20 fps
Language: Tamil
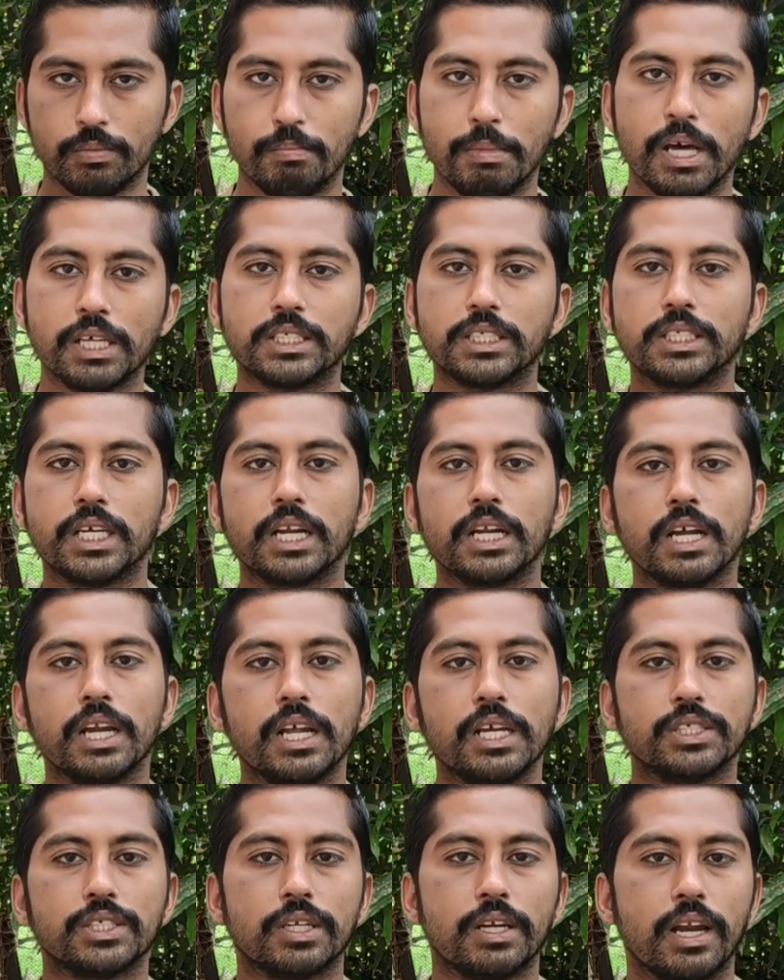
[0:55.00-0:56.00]
பிளட்
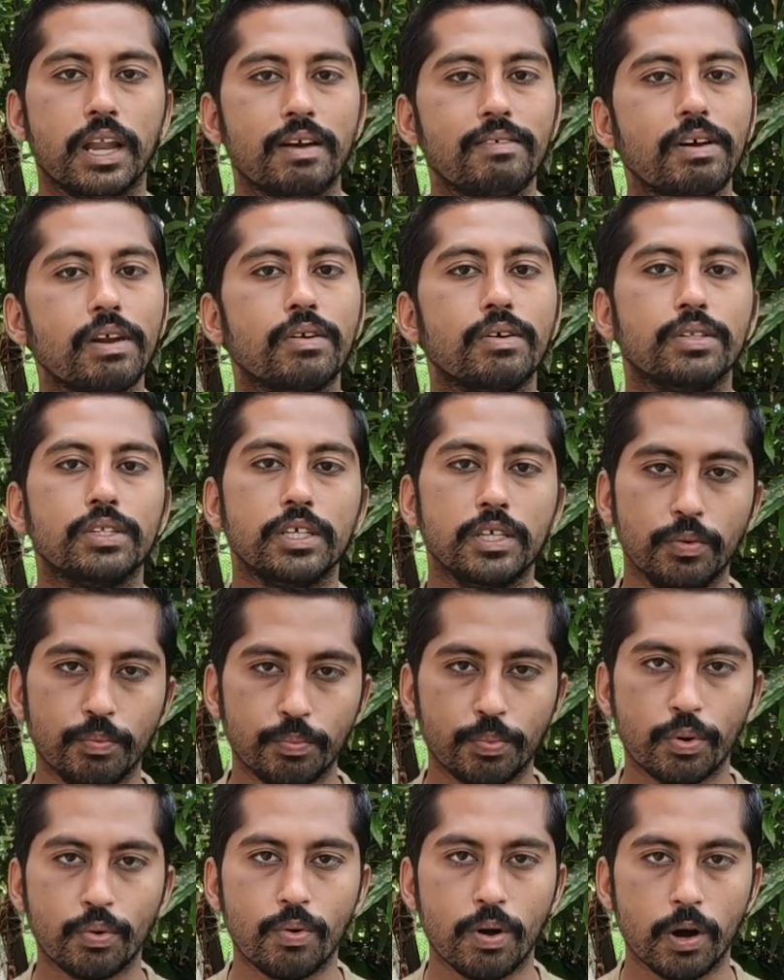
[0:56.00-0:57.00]
சர்க்குலேஷன் லெவல் வந்து
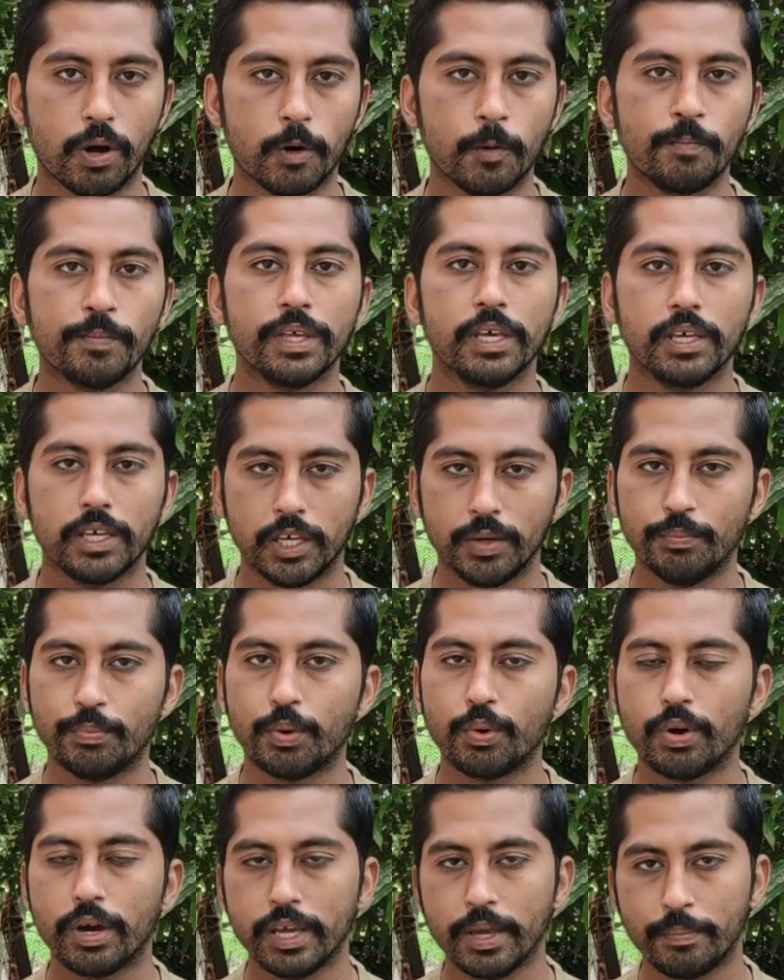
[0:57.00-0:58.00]
இம்ப்ரூவ் ஆகும்
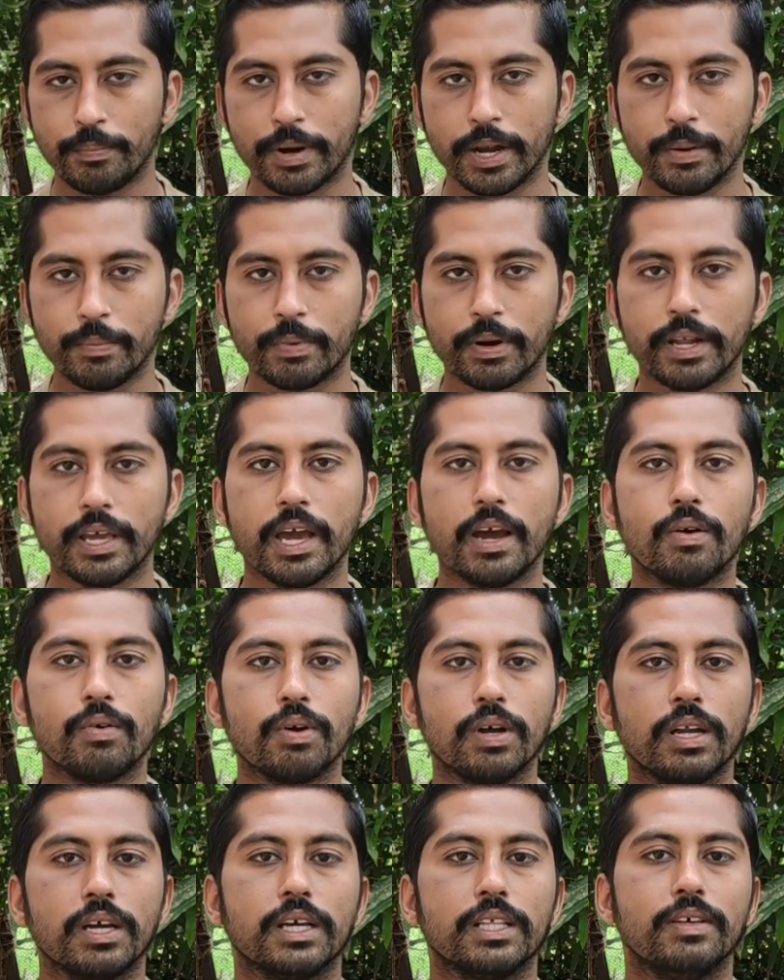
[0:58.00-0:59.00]
இம்ப்ரூவ் ஆகி படிப்படியாக
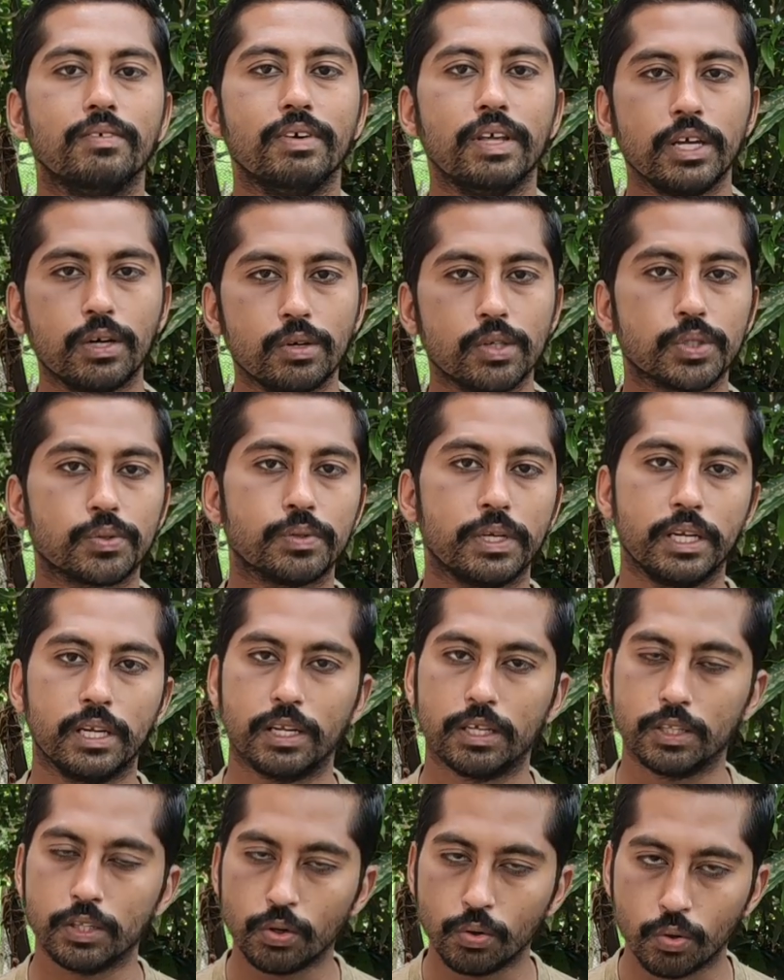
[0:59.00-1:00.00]
உங்களுக்கு அந்த வெரிகோஸ்
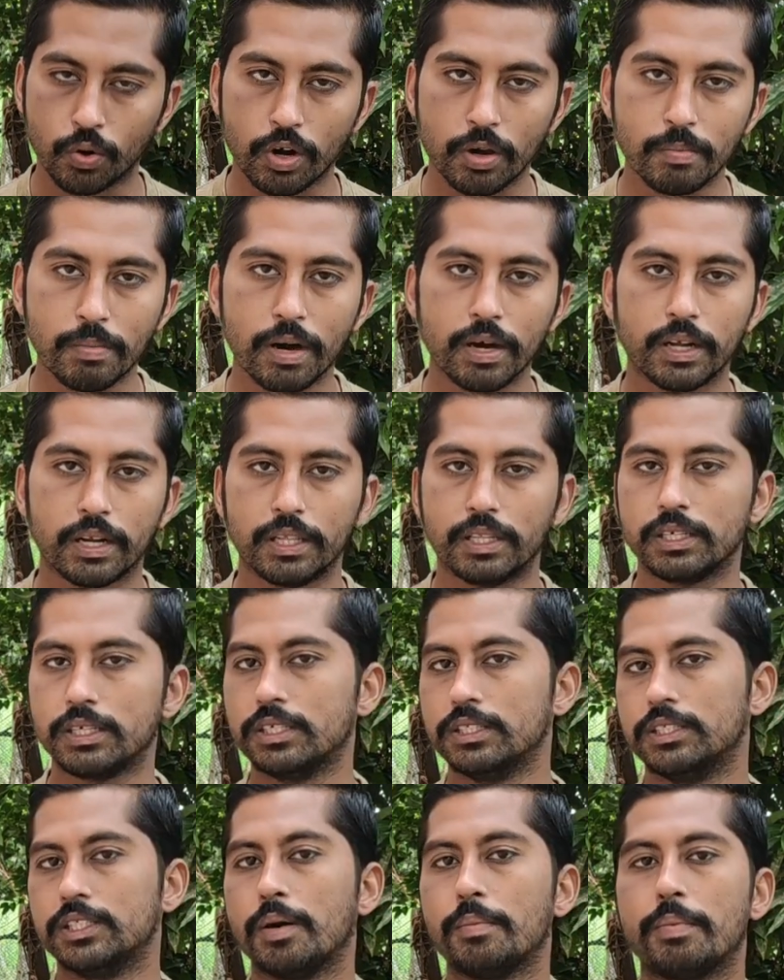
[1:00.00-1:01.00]
வெயின்லேருந்து குணமாகிறதுக்கு
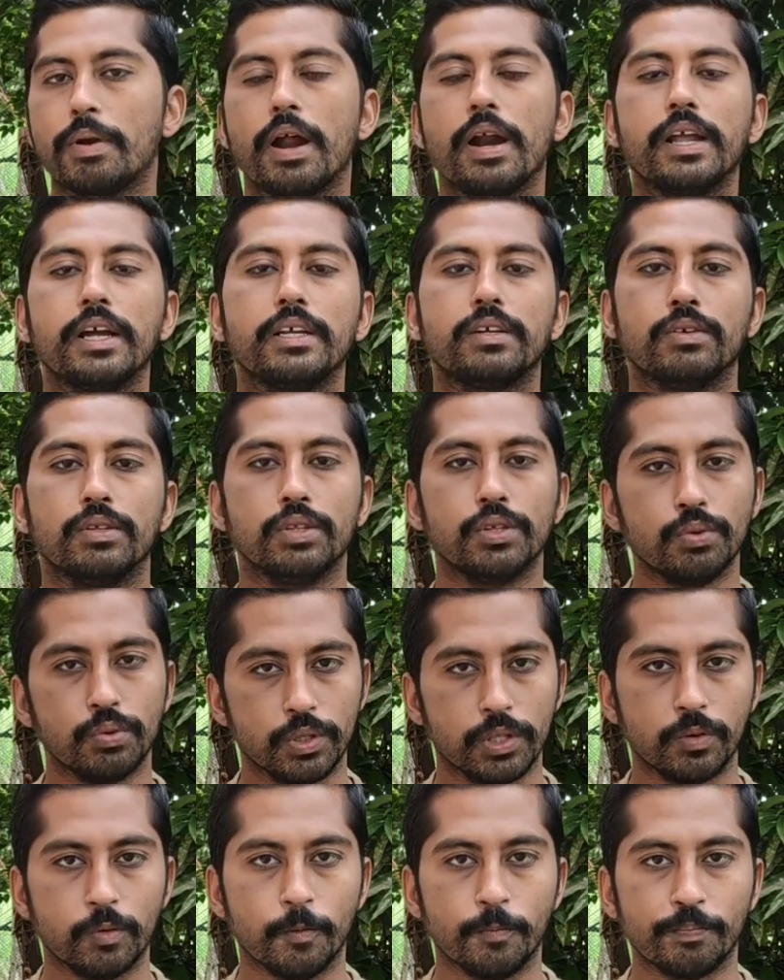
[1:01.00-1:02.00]
இந்த ப்ராடக்ட் வந்து
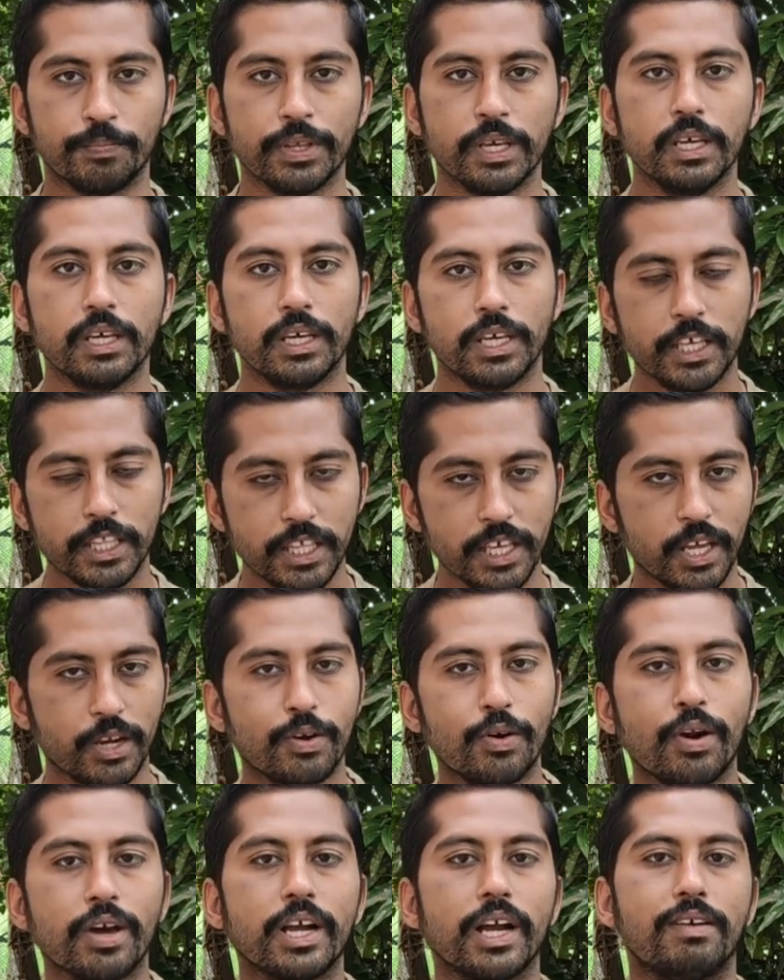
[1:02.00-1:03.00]
உதவும் இது
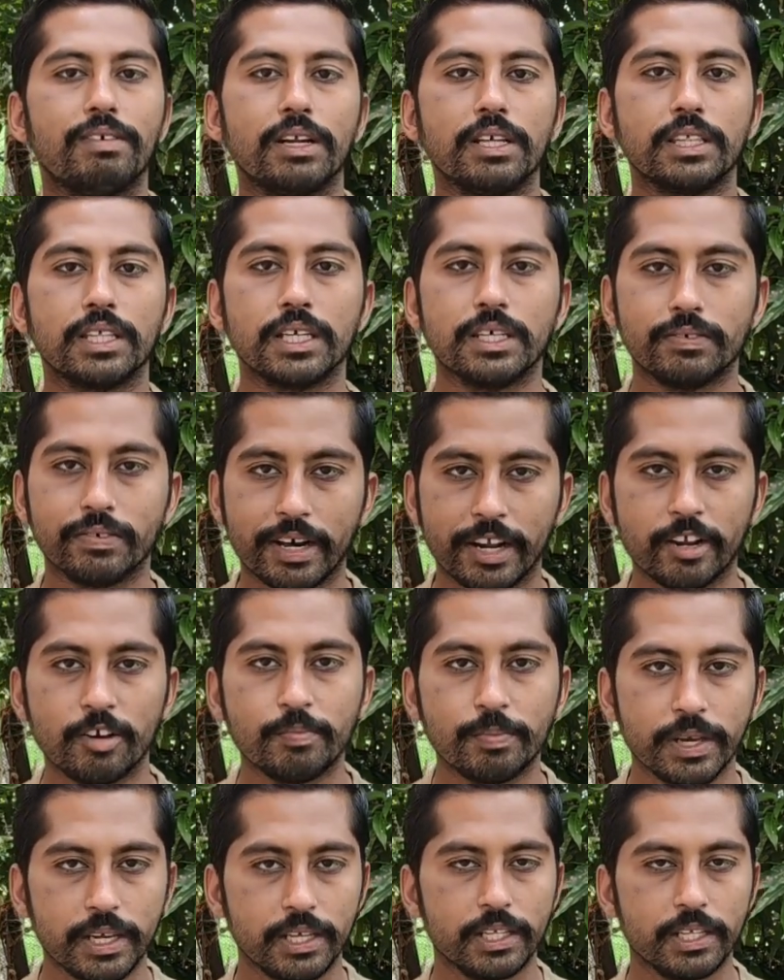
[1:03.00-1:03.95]
என்னோட கவனத்துக்கு வரவுமே